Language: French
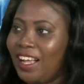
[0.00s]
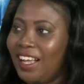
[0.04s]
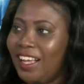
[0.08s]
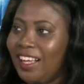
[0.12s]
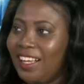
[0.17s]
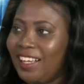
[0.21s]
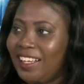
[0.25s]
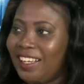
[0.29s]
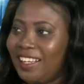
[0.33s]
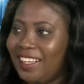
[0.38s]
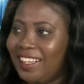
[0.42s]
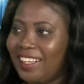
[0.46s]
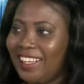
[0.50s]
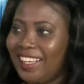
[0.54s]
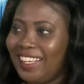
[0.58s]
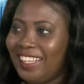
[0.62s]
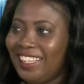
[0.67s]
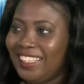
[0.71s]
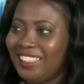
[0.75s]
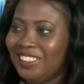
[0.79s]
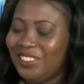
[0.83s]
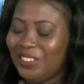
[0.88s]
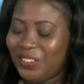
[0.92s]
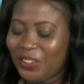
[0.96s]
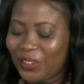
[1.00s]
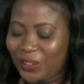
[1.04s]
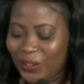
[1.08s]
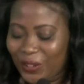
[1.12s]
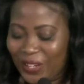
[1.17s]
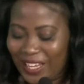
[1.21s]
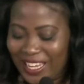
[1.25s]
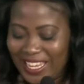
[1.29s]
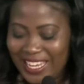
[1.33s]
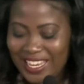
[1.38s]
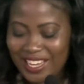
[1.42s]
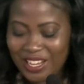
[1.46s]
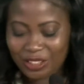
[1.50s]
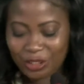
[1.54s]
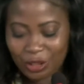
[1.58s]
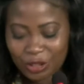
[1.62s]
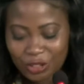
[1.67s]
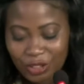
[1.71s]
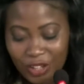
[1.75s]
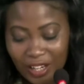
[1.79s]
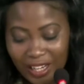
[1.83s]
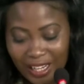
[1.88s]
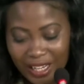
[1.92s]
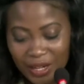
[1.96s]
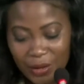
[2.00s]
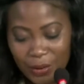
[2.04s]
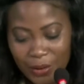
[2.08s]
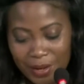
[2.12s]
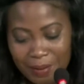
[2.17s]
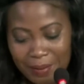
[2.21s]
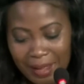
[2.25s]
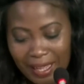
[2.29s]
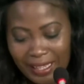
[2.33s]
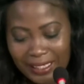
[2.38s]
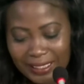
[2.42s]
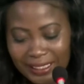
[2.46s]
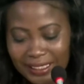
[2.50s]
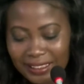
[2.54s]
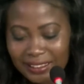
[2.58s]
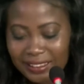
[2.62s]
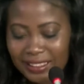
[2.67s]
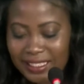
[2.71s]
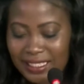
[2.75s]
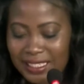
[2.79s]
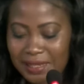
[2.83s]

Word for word: Bonjour. Donc, euh, et euh, docteur Akoué Marie, hein,